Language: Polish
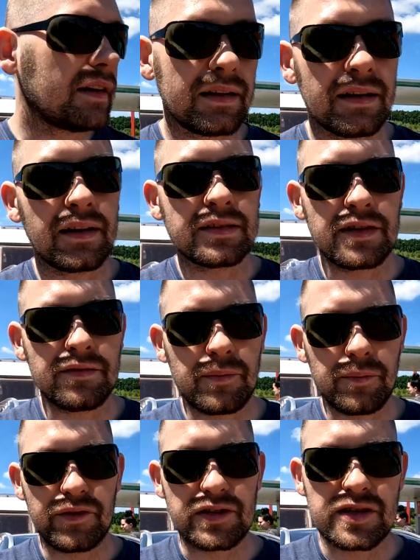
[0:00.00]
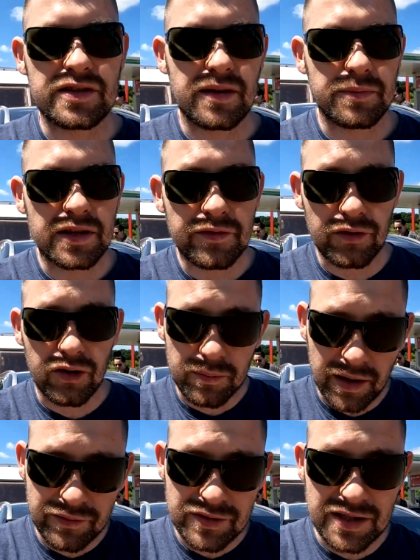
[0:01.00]
E, a chciałem wam powiedzieć, że przed
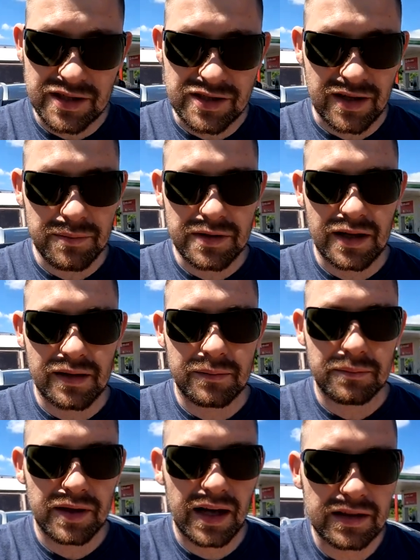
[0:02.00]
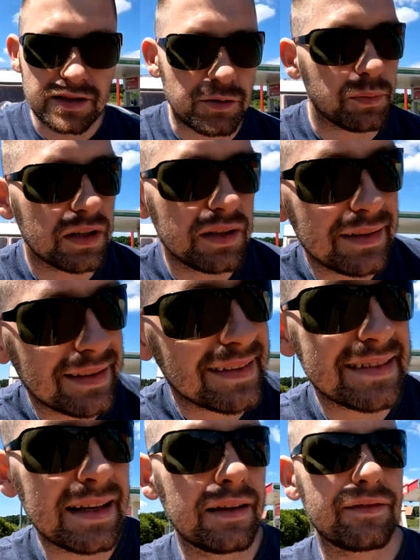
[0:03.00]
chwilą, jak widzieliście, mijaliśmy
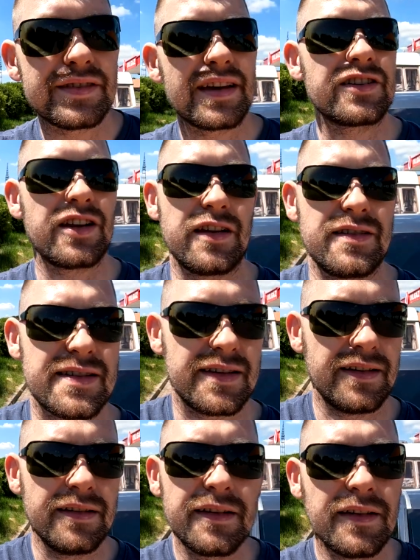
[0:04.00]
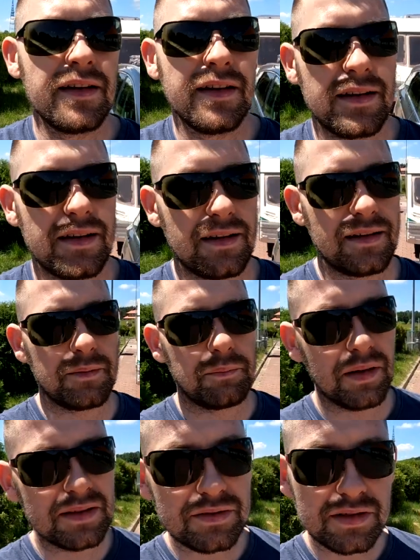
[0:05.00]
Zalew Zegrzeński. E,
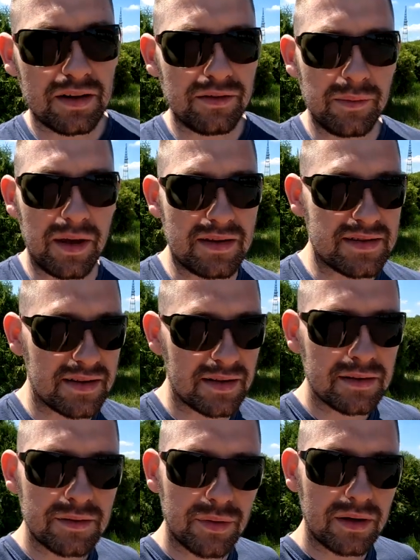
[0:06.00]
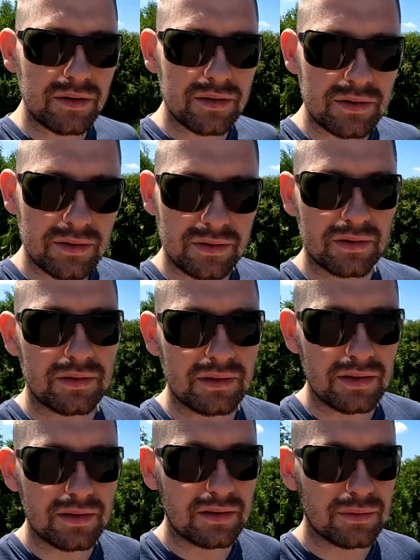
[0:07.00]
bardzo ciekawe miejsce, którego e,
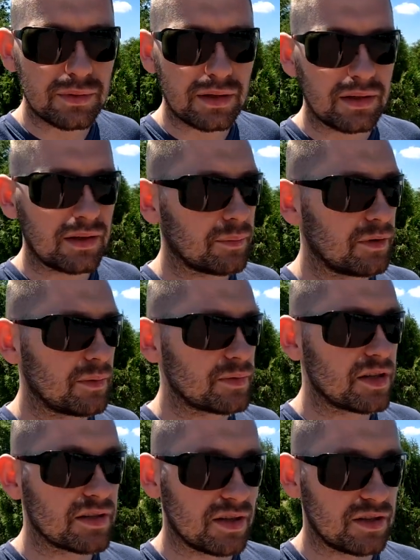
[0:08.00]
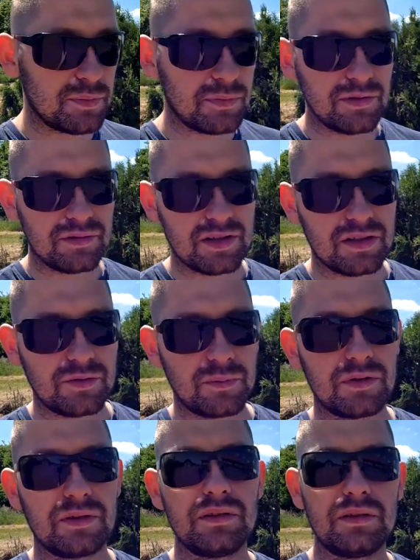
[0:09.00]
nigdy tutaj jakby nie przejeżdżaliśmy, nie
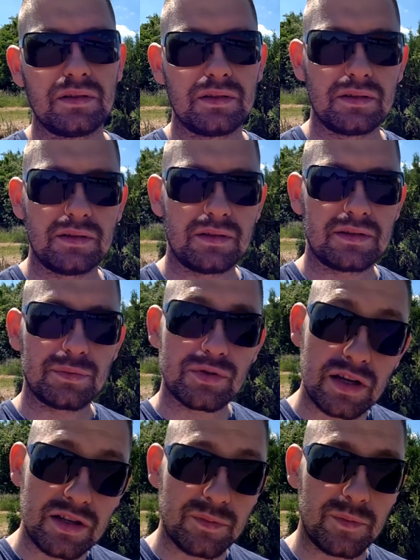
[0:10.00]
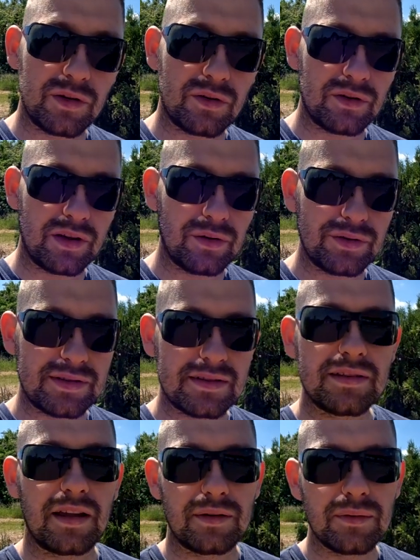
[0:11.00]
widzieliśmy. Słyszeliśmy o jego
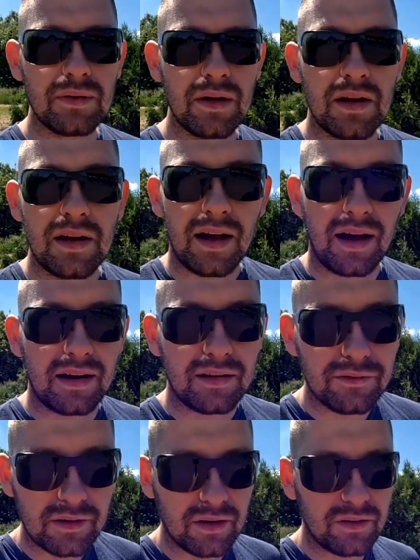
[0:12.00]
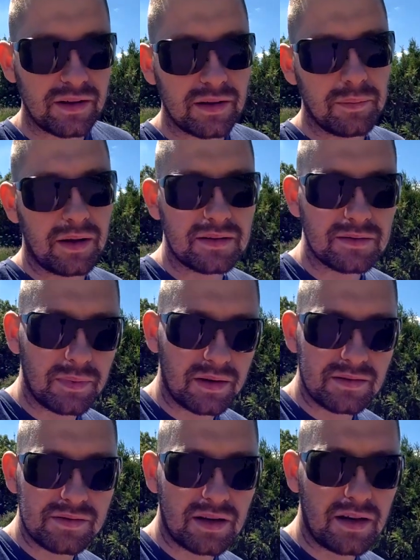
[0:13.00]
istnieniu, ale wygląda bardzo,
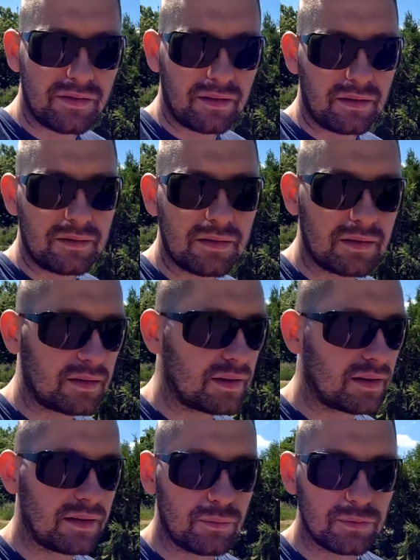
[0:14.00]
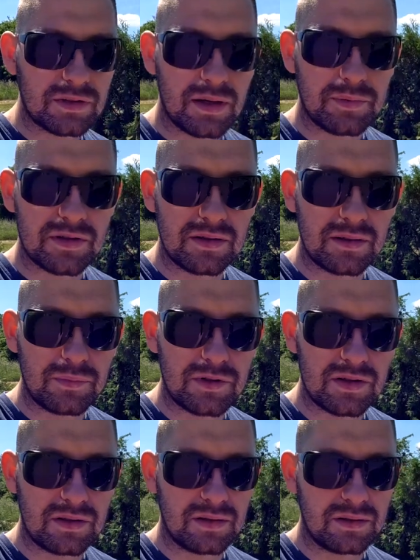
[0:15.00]
bardzo ciekawie. Tak na łódkę przy,
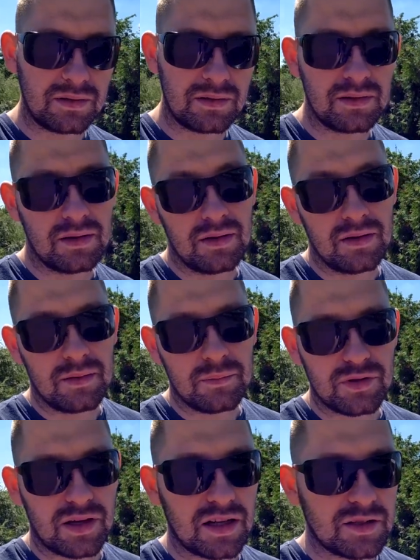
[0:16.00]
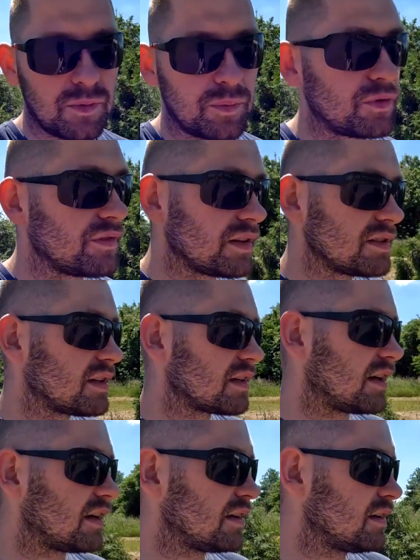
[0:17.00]
przy przyjechać, popływać i
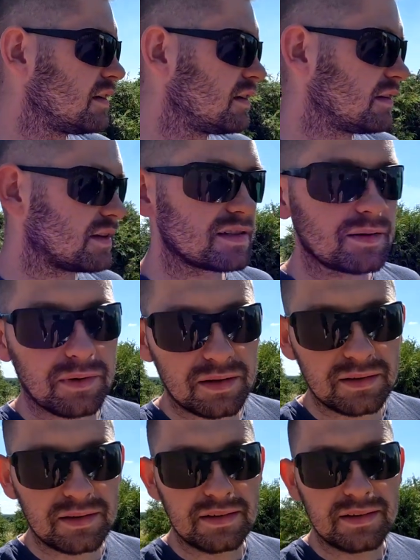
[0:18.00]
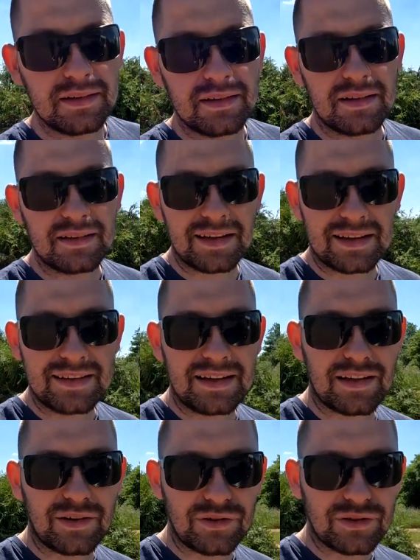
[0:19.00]
tak dalej. Nie trzeba tak
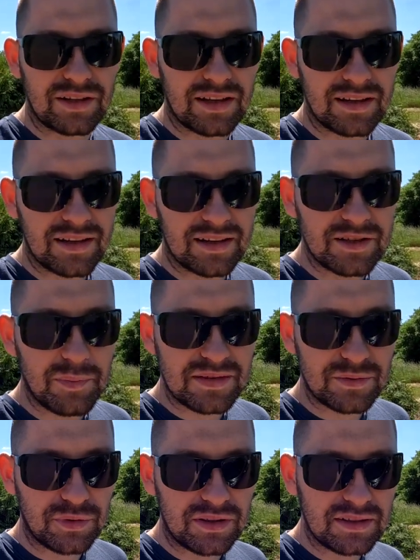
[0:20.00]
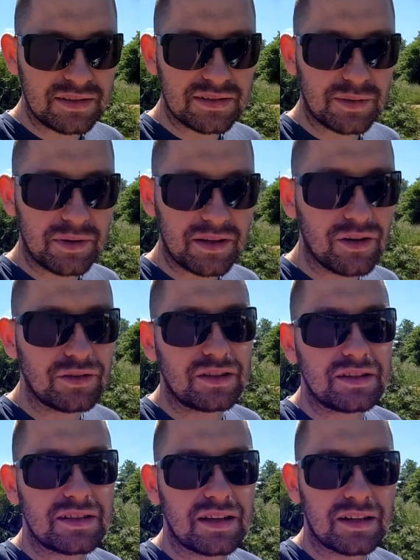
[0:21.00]
daleko na jakieś Mazury sobie
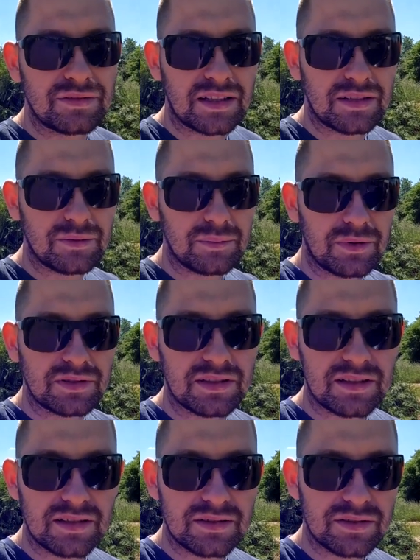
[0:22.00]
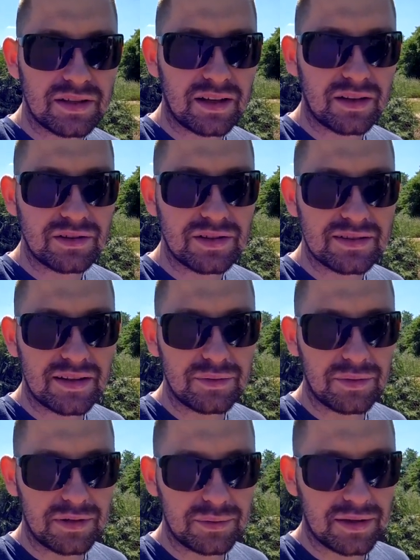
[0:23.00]
gonić, tak? W centrum Polski też coś takiego się
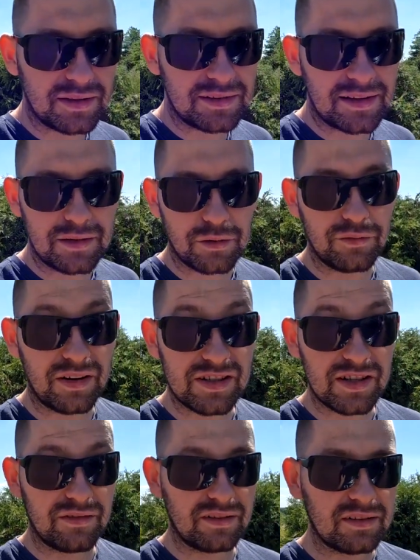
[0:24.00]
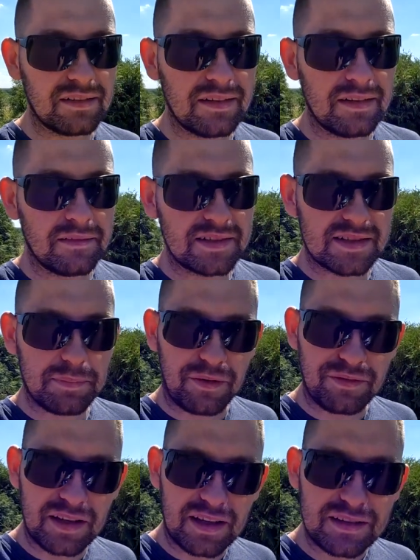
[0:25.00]
znajduje, tutaj niedaleko Warszawy. Więc
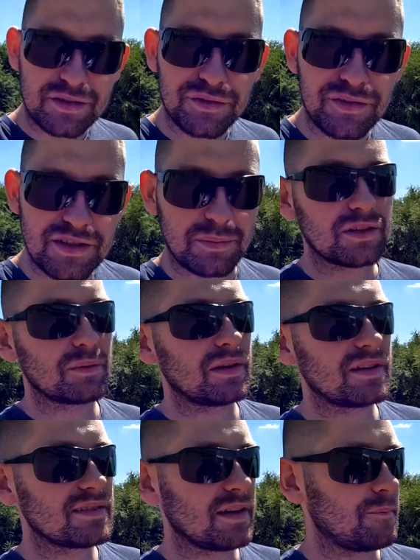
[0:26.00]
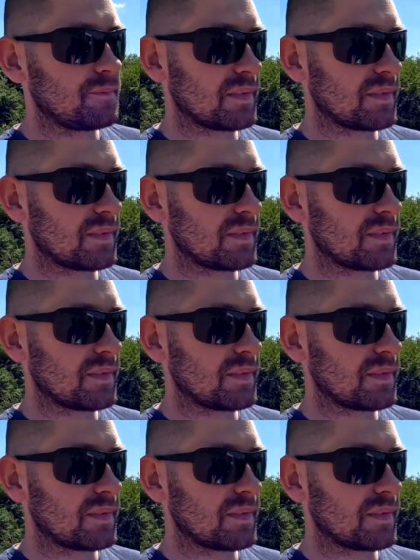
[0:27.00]
pewnie kiedyś odwiedzimy to miejsce.